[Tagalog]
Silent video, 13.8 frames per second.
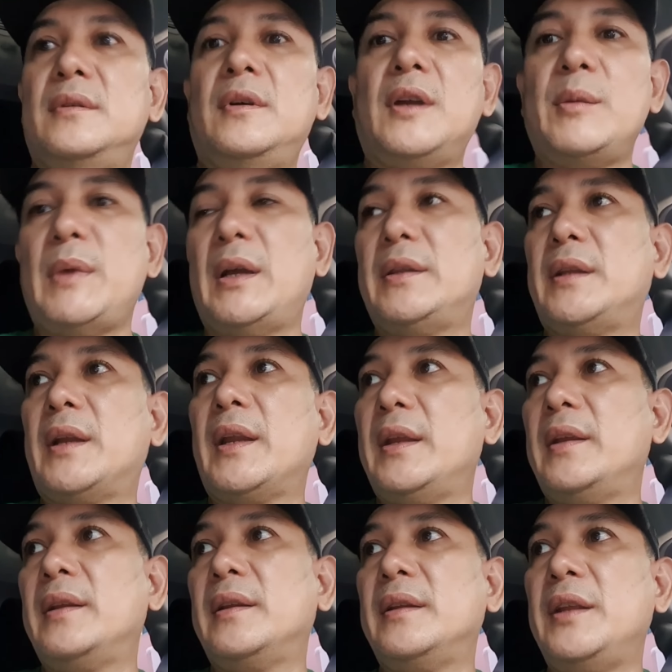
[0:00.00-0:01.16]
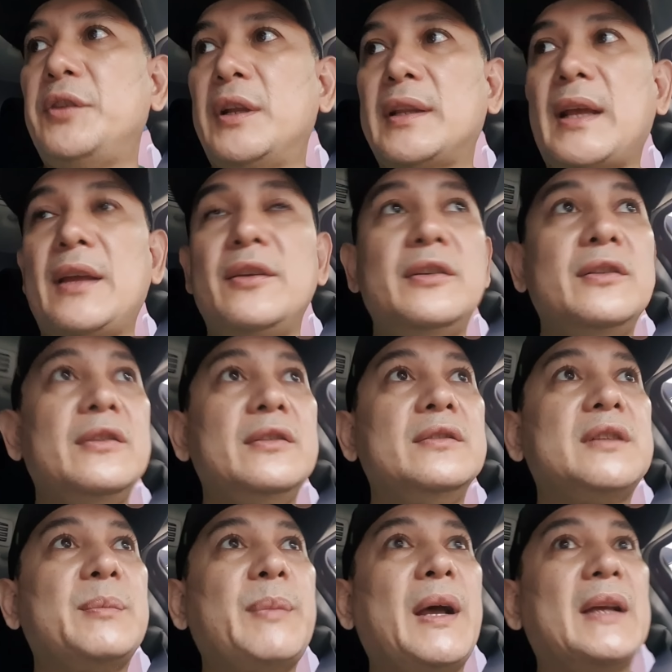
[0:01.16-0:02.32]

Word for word: Okay mga dre, dito na tayo no, sa